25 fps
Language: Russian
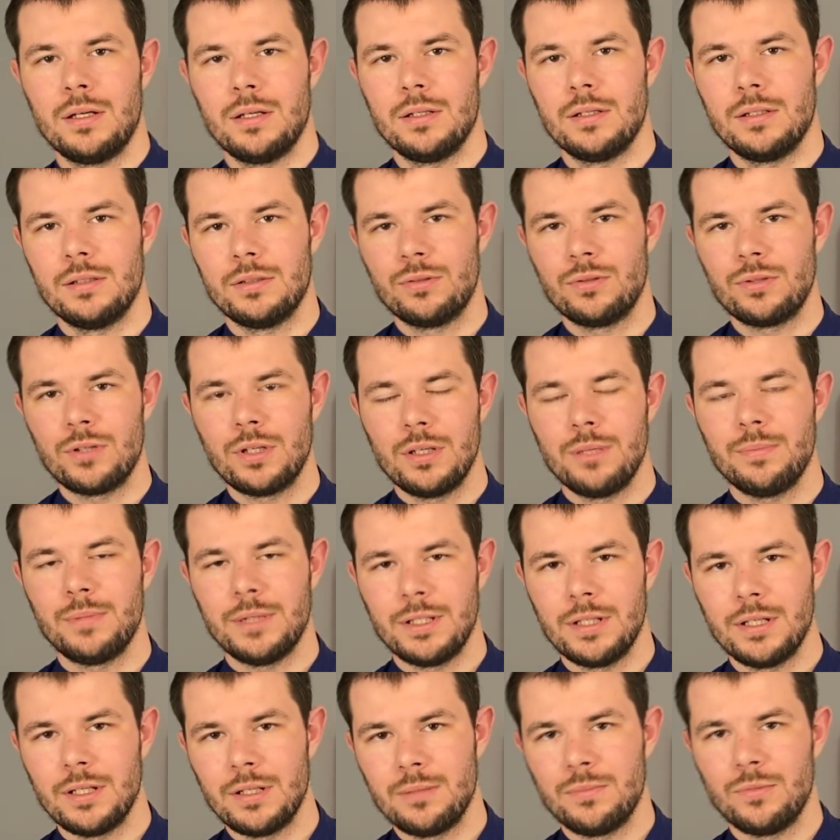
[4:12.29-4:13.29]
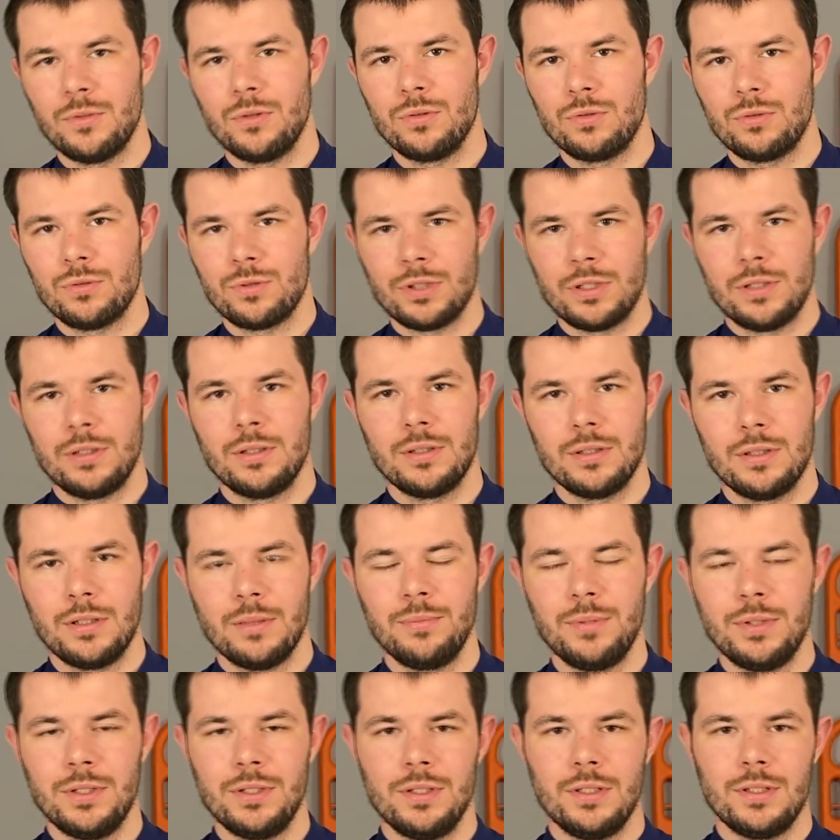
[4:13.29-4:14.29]
Э, другие модели могут уже
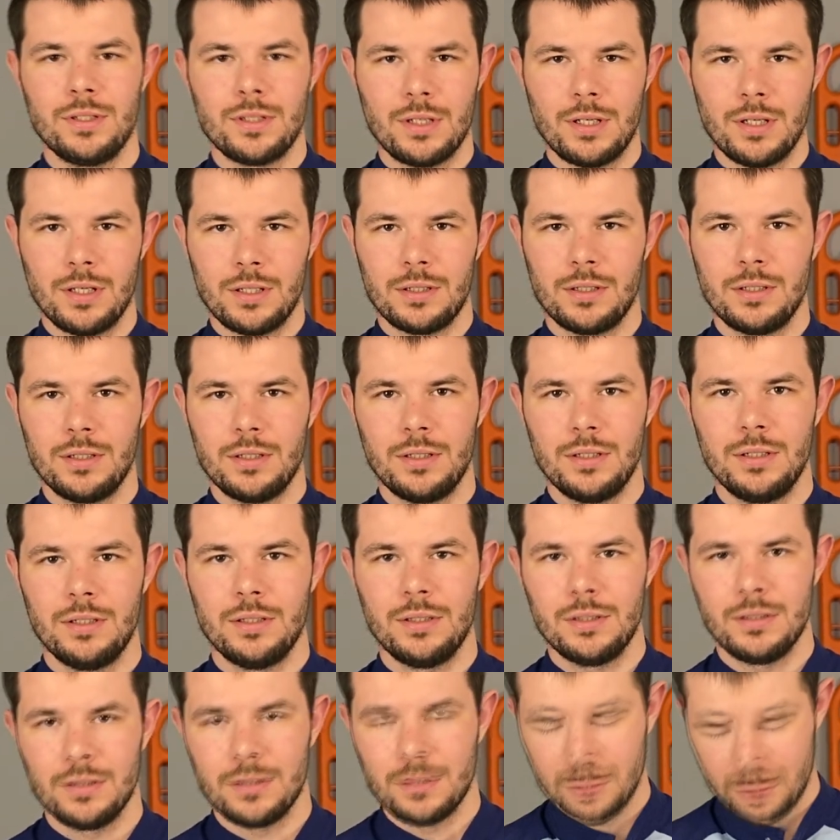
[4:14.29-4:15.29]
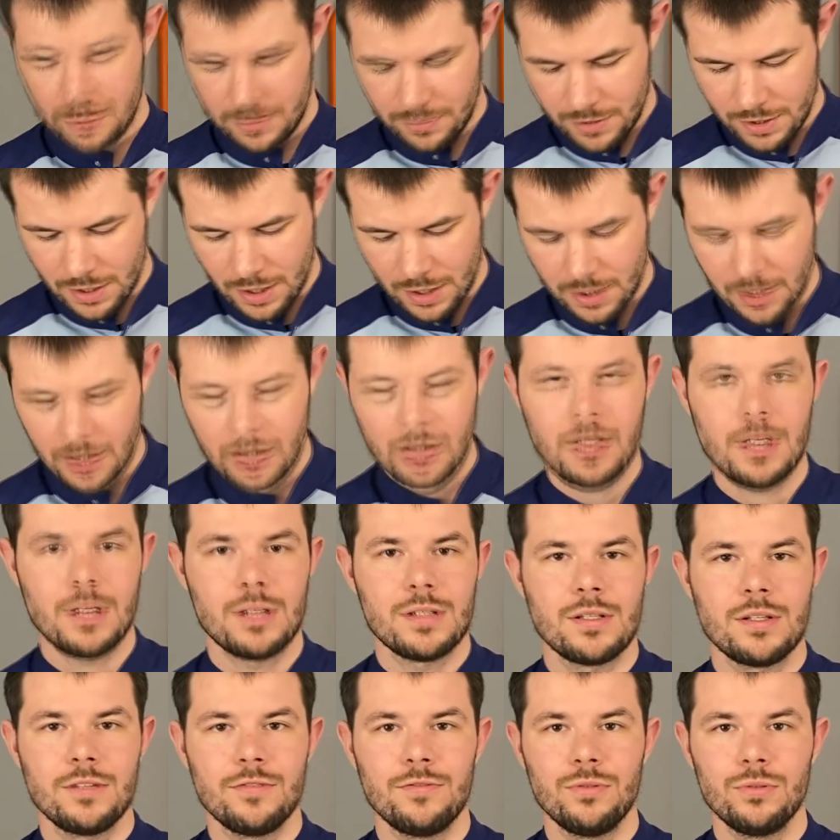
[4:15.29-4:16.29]
объединить как-то и связать их
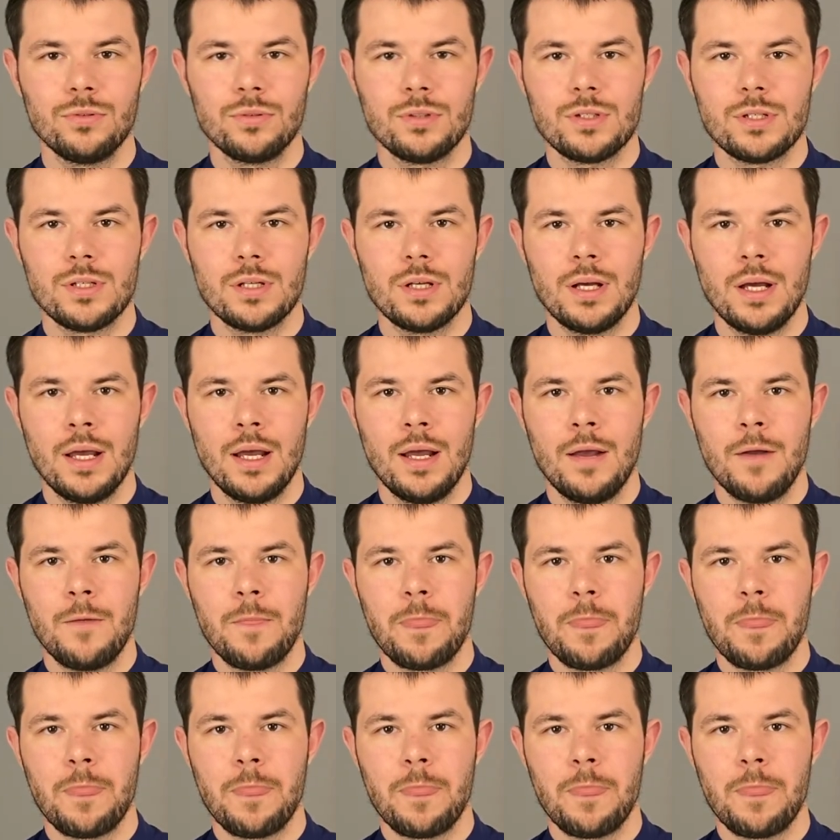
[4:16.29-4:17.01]
разные функции.